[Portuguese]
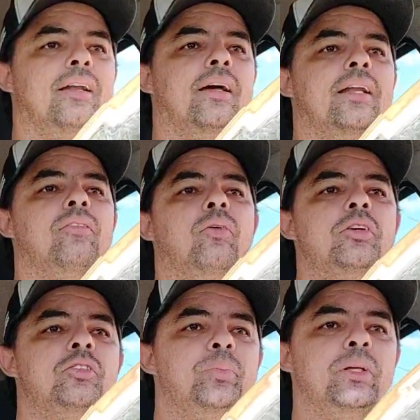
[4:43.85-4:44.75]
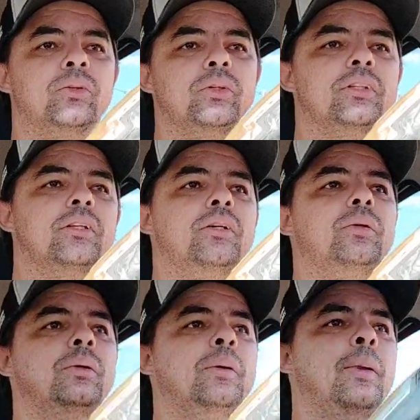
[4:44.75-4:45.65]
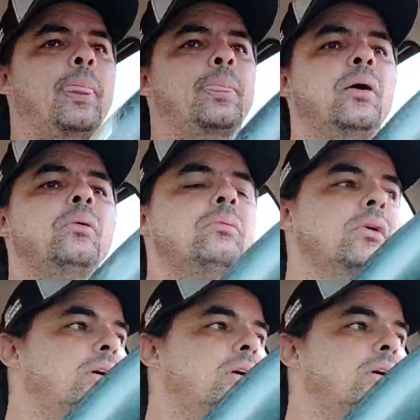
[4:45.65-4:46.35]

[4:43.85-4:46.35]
na, na voz do pintor, entendeu? Então